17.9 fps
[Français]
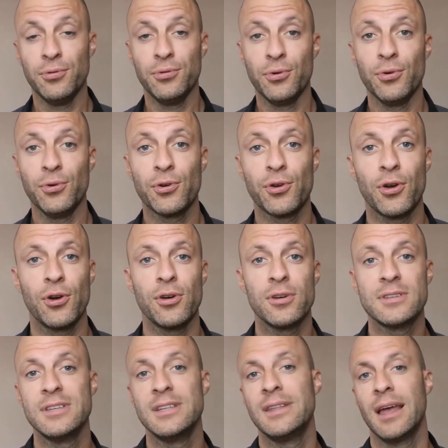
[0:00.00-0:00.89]
plutôt
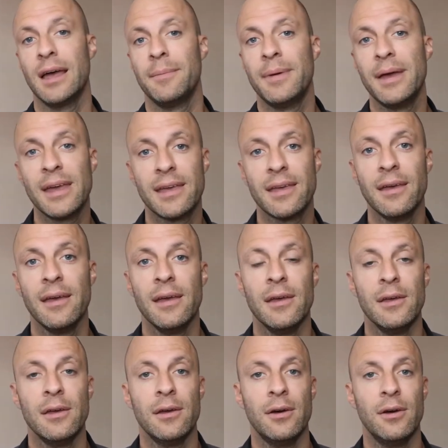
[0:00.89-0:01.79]
que c'était un mec
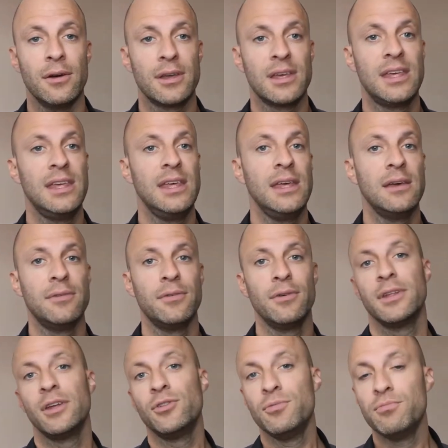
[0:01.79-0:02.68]
euh, qui
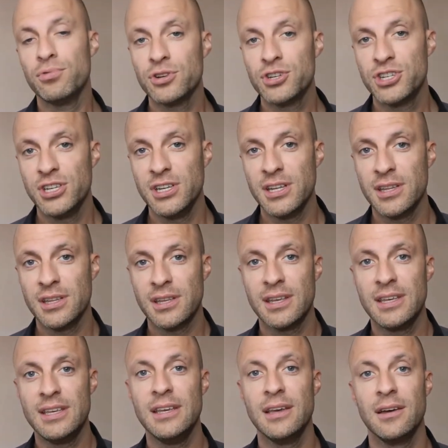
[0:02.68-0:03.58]
vendait du bullshit,
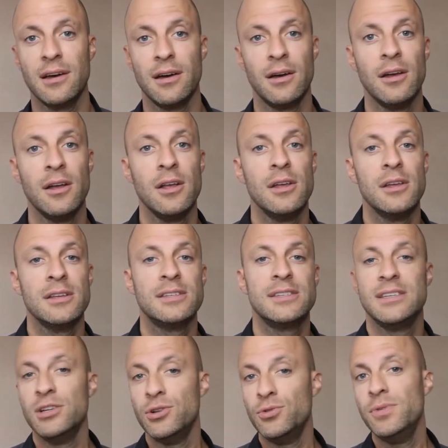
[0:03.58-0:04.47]
qui, euh,
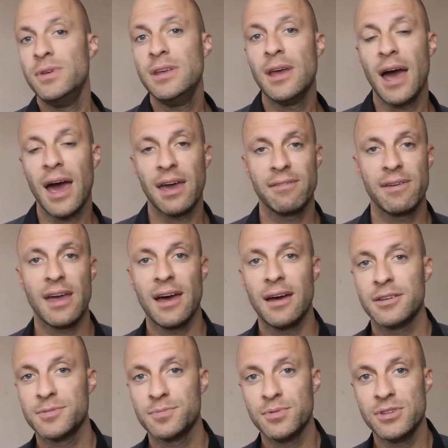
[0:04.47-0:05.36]
si lui arrivait
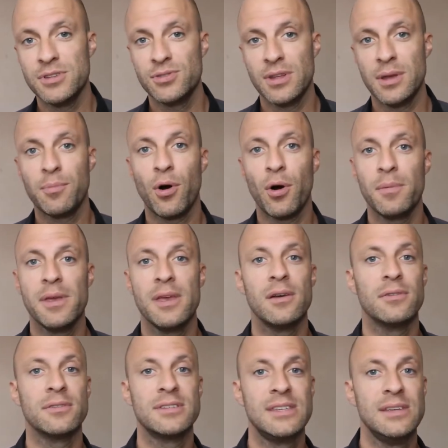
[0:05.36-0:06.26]
à se positionner
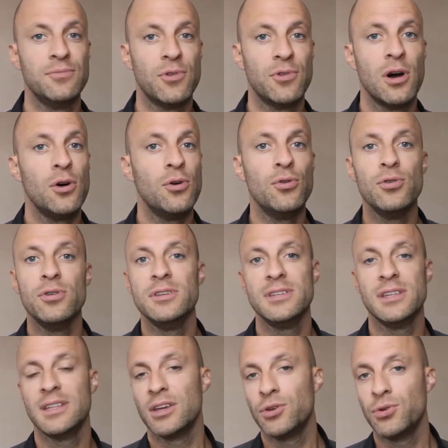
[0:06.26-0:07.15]
premier en six mois, eux,
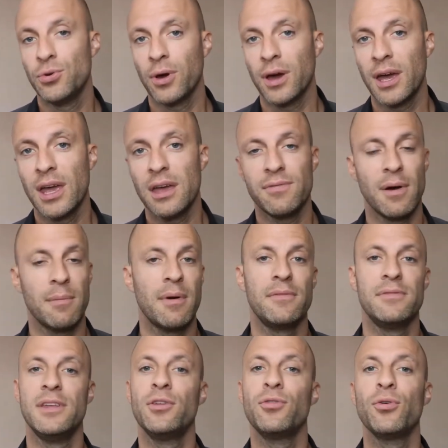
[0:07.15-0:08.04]
ils étaient curés, enfin
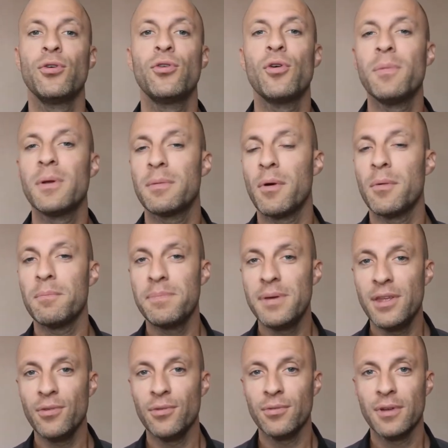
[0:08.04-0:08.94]
bref, des trucs complètement
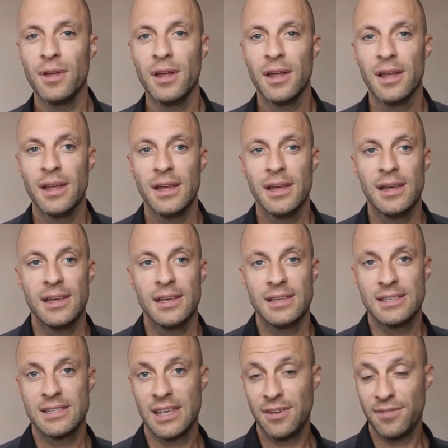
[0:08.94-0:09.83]
bidons.
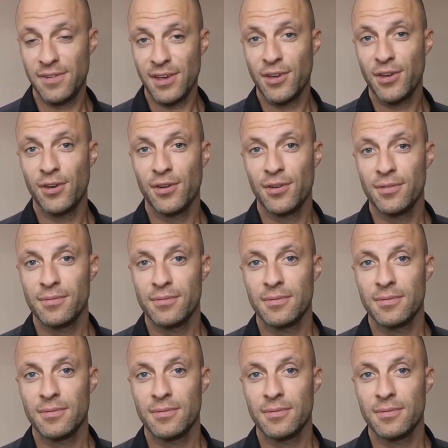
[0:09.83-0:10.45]
Ce qui fait que